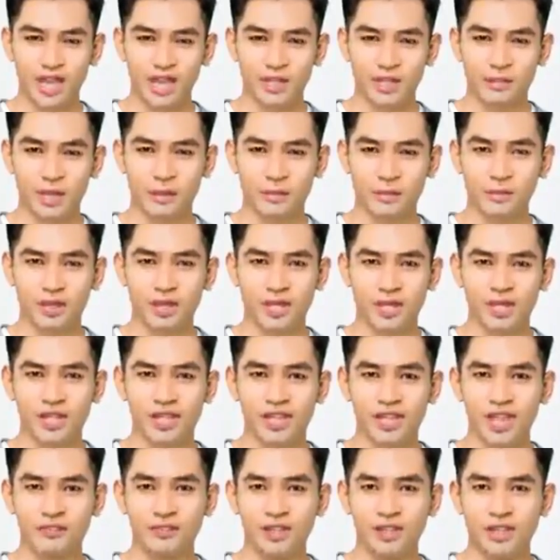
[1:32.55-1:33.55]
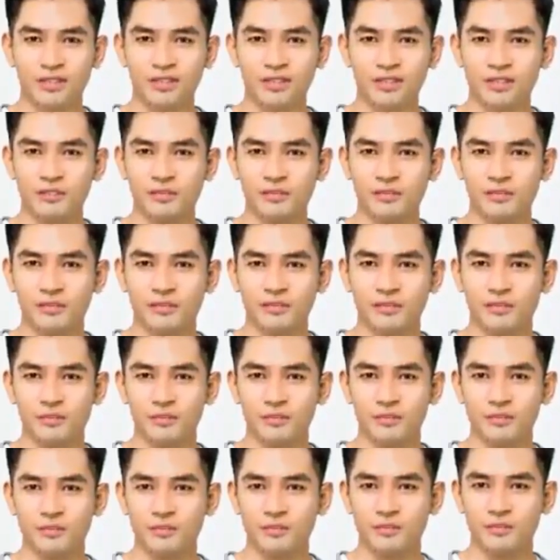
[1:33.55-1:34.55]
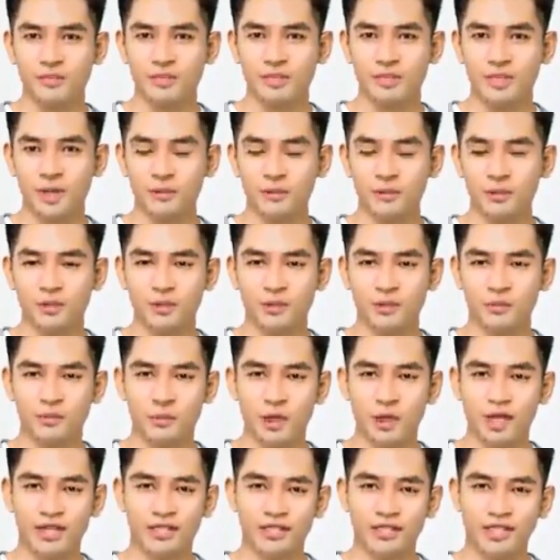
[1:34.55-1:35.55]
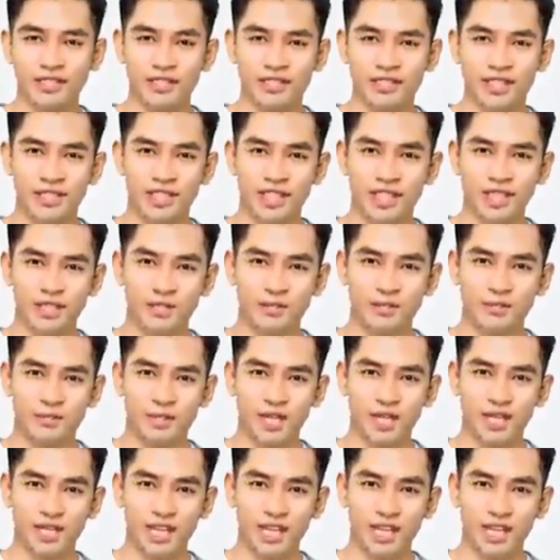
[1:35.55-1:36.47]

Lutfi sedikit mengangguk, dia masih tahu tentang bibi kedua Santin.